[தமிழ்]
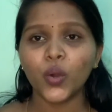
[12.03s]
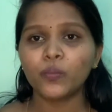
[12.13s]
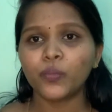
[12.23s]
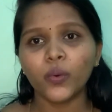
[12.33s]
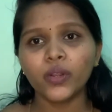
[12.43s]

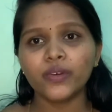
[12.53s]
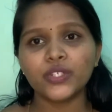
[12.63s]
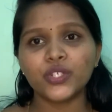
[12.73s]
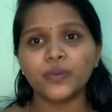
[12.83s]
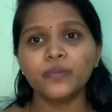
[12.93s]
போன
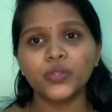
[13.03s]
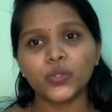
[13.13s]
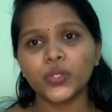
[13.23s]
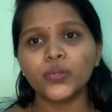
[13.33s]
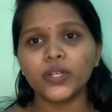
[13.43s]
வருஷம்
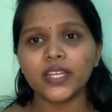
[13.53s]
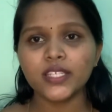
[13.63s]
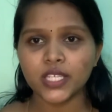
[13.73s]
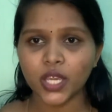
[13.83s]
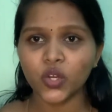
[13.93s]
தூத்துக்குடியில்
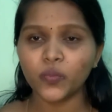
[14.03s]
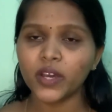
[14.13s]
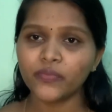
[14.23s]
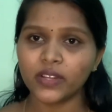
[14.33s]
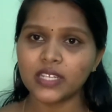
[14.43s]

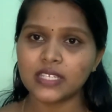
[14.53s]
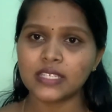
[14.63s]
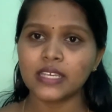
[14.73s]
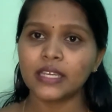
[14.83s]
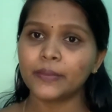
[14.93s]
ஜெயக்குமார் ஃபெலிக்ஸ்
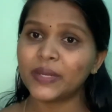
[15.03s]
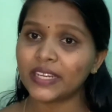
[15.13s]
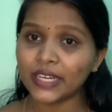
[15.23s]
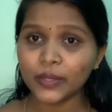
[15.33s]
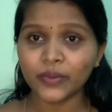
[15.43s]
இப்படி
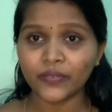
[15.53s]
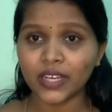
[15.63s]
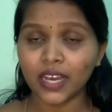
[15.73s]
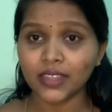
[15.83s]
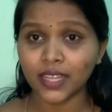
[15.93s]
ரெண்டு
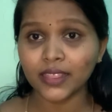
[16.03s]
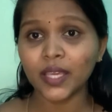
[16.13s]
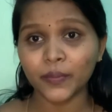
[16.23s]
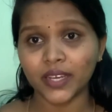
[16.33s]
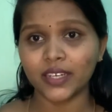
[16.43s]
இவங்க தந்தை
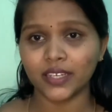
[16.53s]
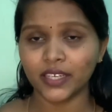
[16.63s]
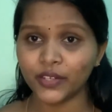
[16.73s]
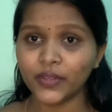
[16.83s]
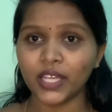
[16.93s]
மகன்
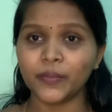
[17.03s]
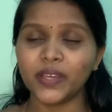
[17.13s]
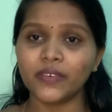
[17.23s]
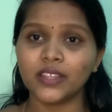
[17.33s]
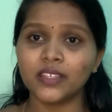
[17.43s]
இருவரையுமே
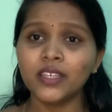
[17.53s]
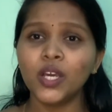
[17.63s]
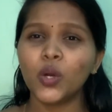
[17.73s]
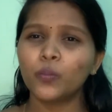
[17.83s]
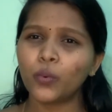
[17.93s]
வந்து
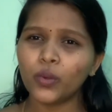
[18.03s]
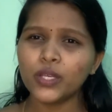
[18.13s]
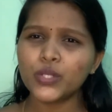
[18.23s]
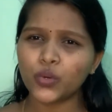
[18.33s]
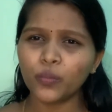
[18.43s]

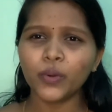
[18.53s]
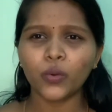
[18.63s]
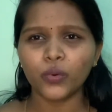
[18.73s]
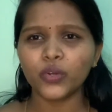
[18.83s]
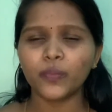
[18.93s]
போலீஸ் ரொம்ப
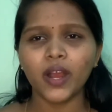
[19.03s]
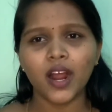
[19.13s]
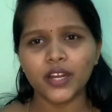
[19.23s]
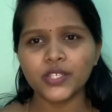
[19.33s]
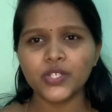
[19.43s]
கொடூரமாக
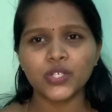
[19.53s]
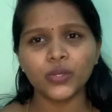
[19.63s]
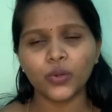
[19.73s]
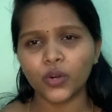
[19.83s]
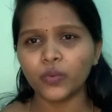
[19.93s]
அடித்து
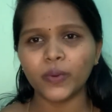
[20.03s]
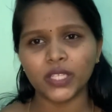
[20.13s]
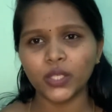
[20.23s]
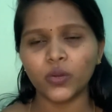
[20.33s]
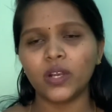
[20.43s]

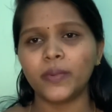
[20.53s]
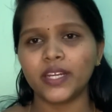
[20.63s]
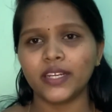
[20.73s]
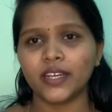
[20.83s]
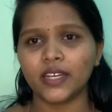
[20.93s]
கொடுப்படுத்தி கொலை
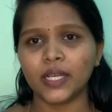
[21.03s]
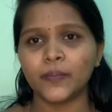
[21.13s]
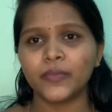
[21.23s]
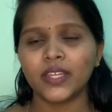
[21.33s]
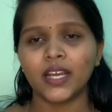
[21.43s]
பண்ணிட்டாங்க
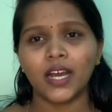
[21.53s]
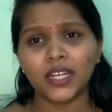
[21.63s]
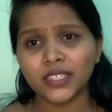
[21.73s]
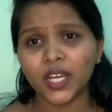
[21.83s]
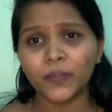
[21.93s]

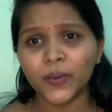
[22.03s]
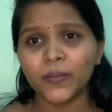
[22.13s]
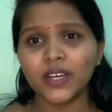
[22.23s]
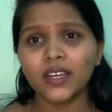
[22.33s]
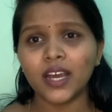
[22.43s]

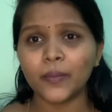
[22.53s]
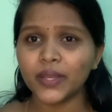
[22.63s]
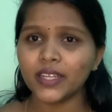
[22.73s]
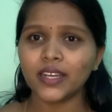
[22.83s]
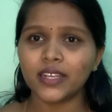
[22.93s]
அதுக்கப்புறமா
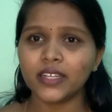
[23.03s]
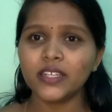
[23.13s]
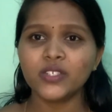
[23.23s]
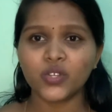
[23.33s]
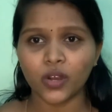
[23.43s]
அமெரிக்காவில்
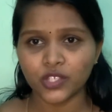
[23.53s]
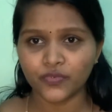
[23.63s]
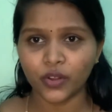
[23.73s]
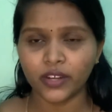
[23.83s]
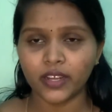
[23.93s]
ஜார்ஜ்
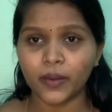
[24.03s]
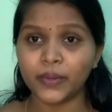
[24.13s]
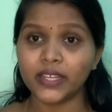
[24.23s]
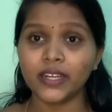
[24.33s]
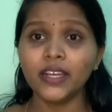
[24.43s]
ஃப்ளாய்ட்
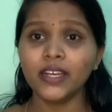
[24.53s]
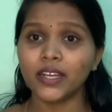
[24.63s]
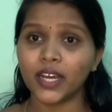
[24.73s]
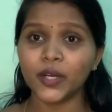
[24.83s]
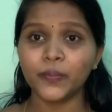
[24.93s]
அப்படிங்கிற
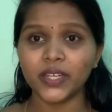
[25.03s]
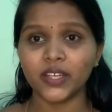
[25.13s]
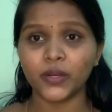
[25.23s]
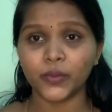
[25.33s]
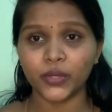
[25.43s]
கருப்பின
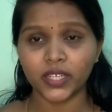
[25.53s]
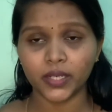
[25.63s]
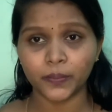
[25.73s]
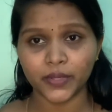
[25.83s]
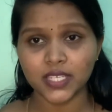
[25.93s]
ஒரு
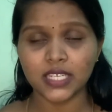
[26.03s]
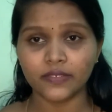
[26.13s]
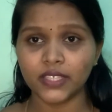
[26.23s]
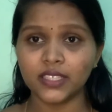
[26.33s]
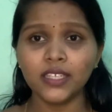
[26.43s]
பர்சனை
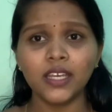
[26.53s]
வந்து